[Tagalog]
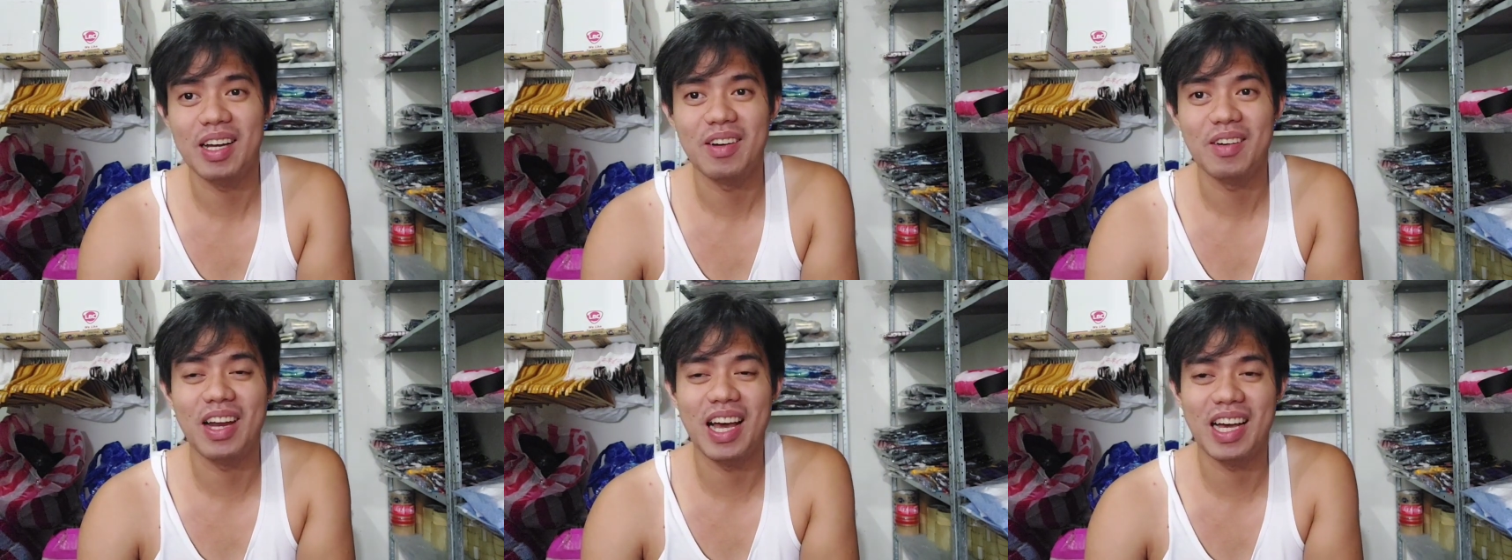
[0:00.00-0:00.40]

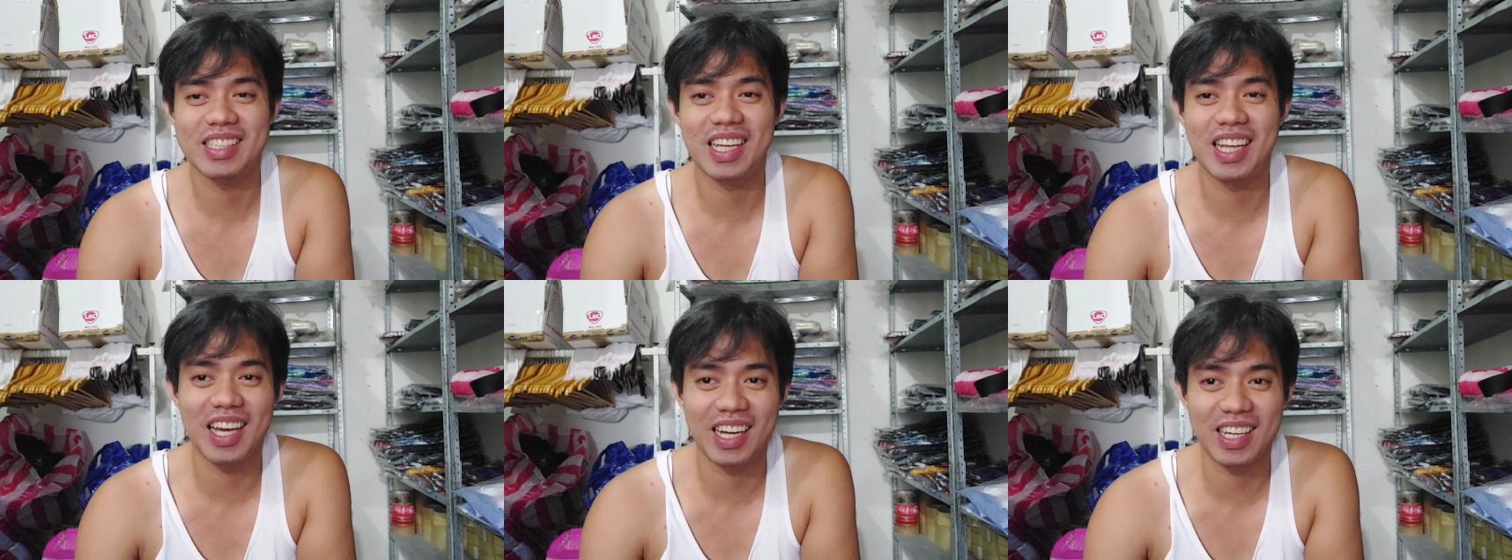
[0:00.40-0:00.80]
Wala
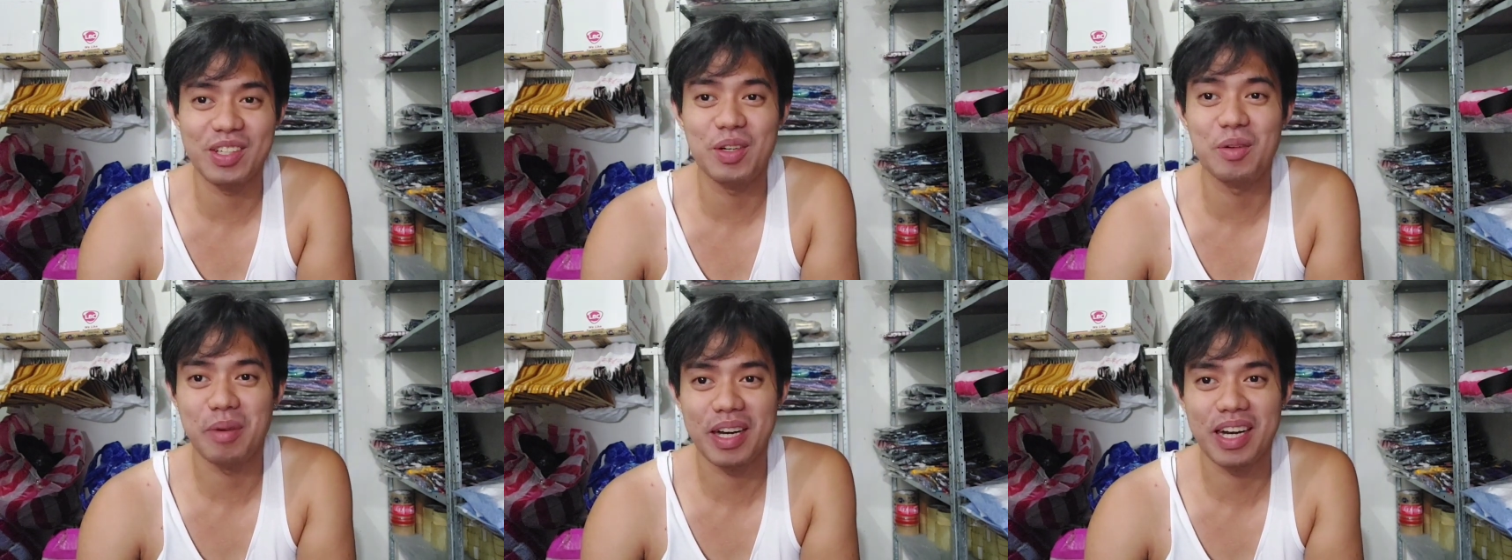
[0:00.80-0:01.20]
silang
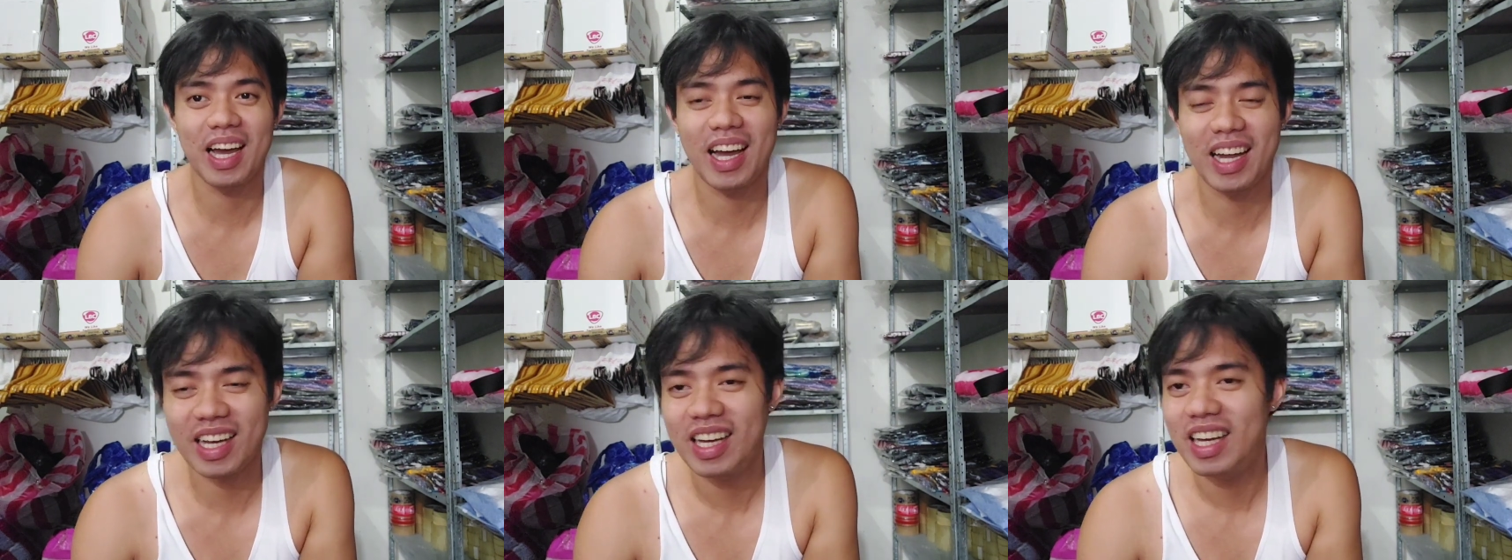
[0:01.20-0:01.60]
human
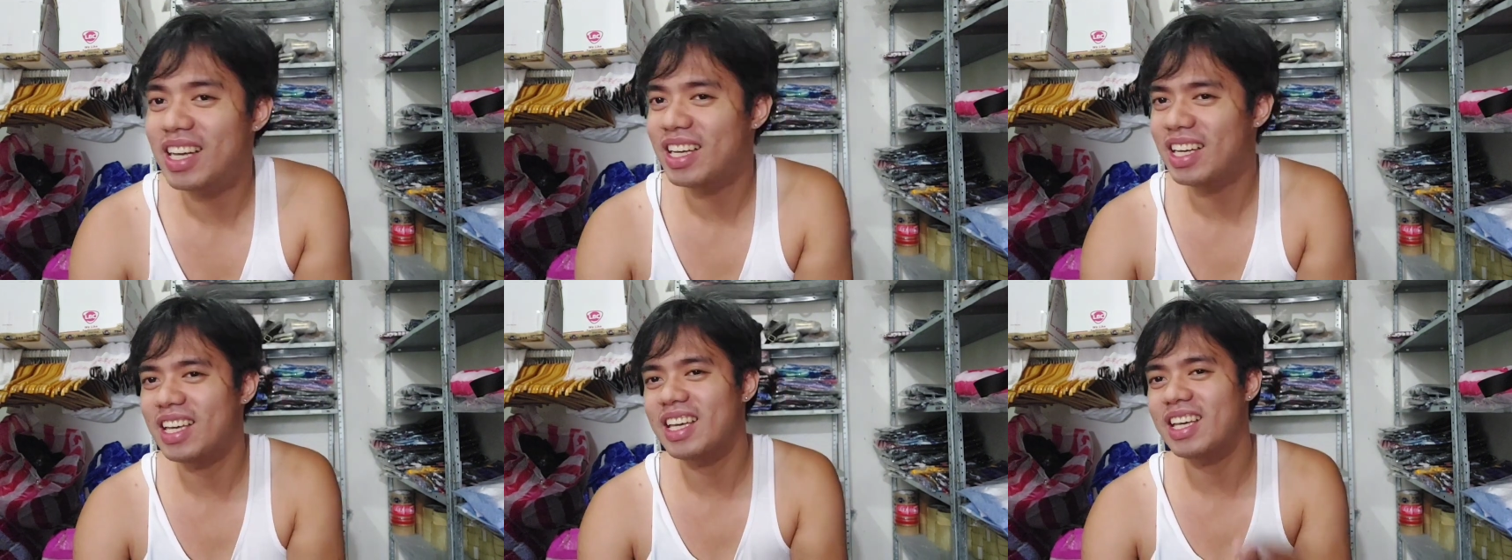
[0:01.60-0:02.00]
hug
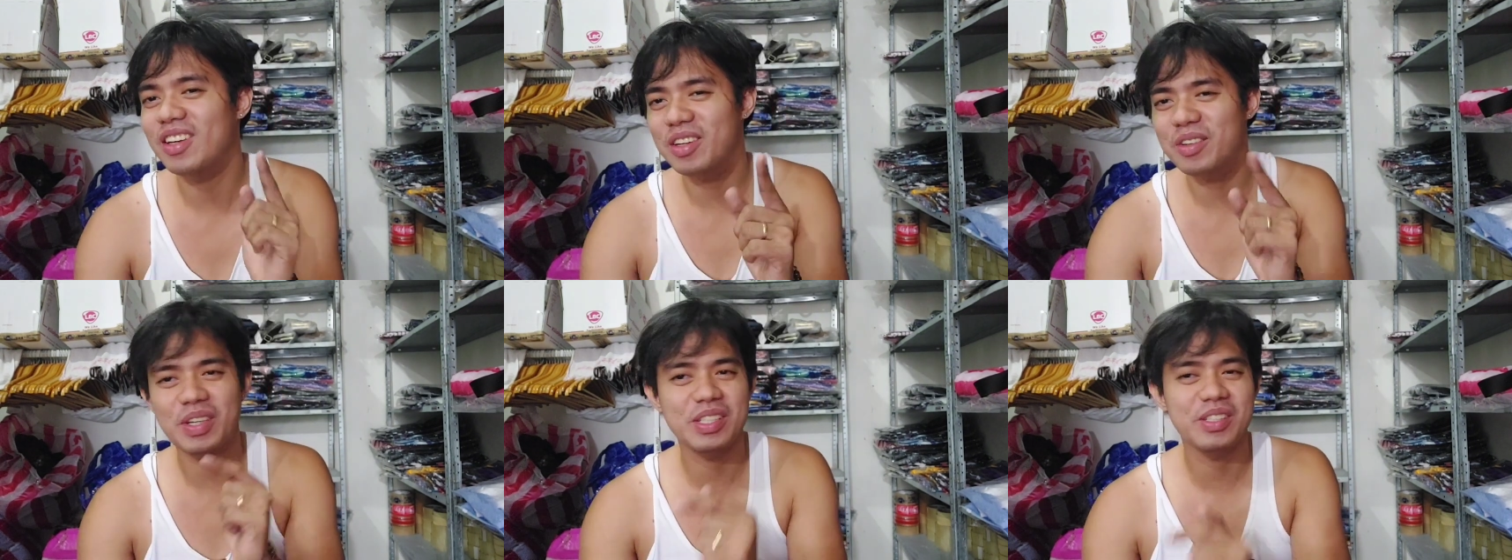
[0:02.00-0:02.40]
eh
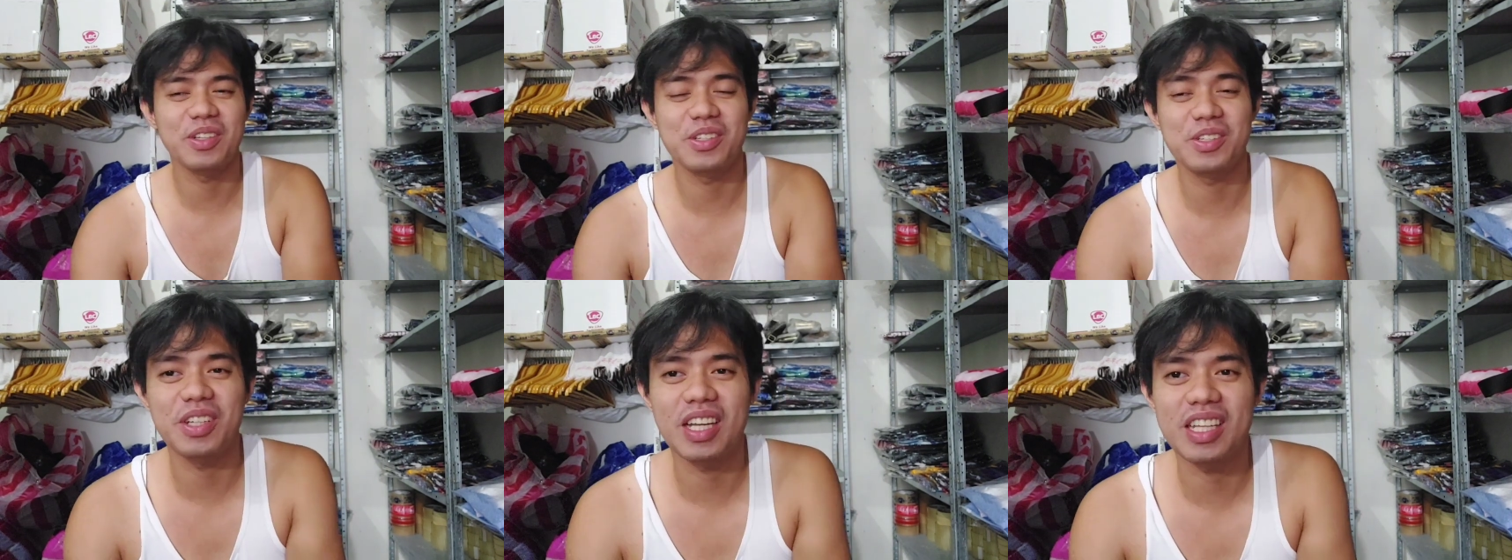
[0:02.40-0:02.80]
yun, may
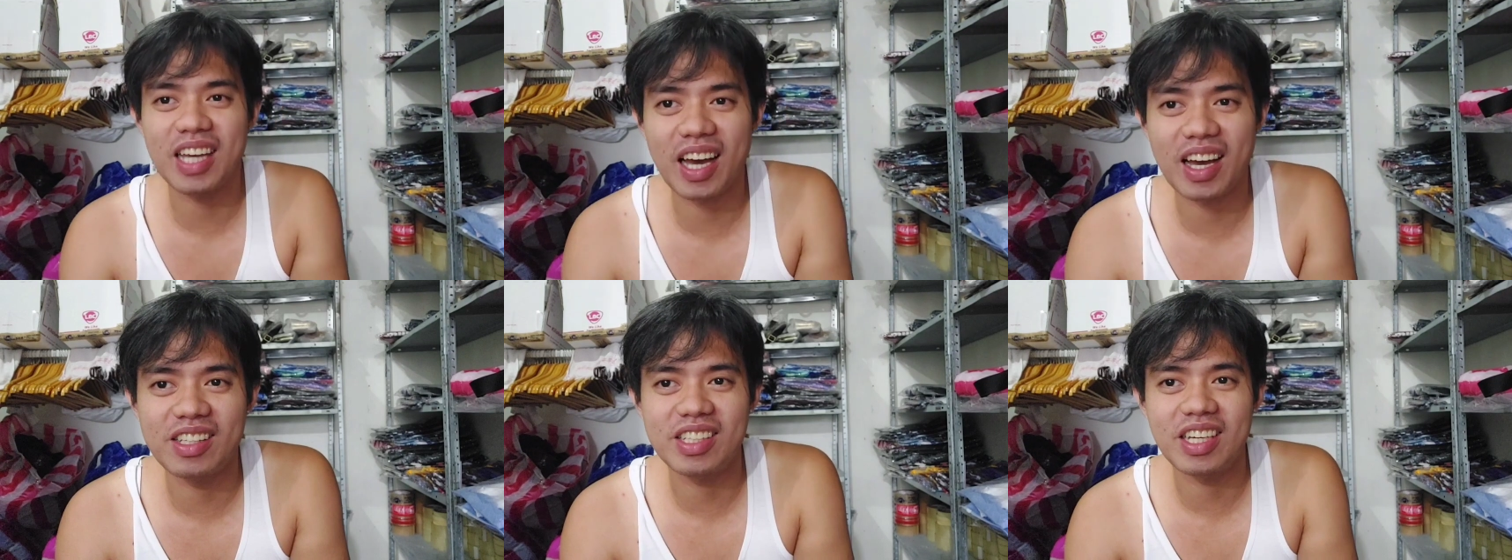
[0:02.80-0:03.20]
solusyon na
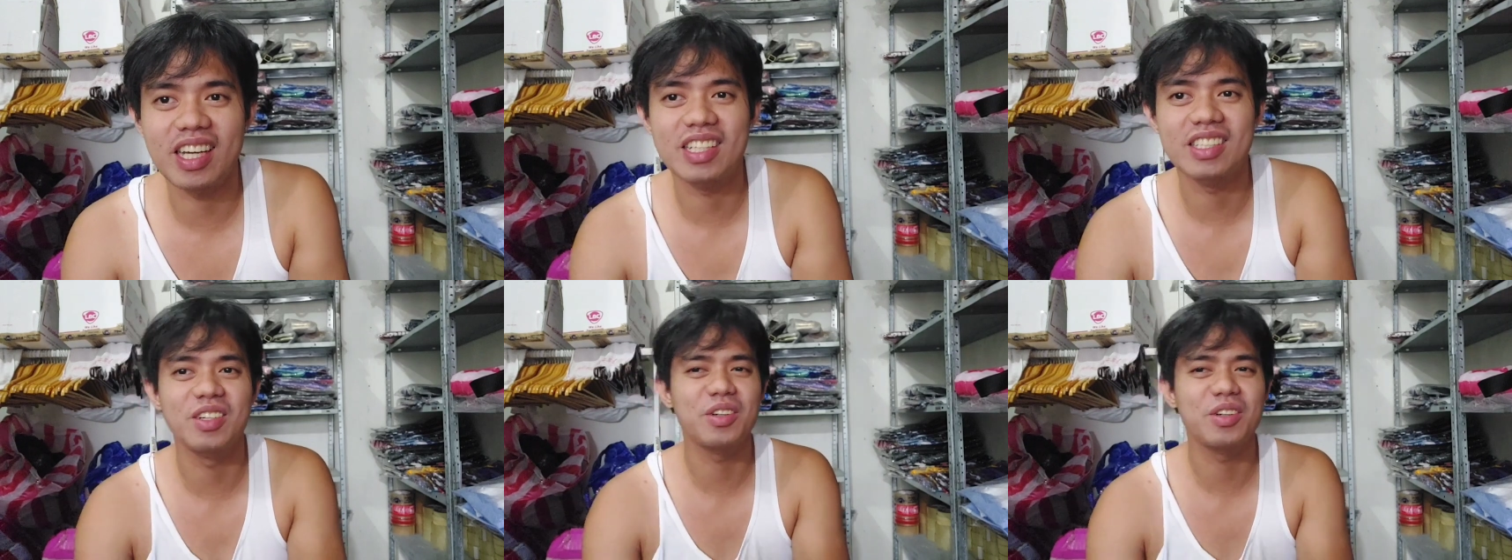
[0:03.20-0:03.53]
tayo dyan.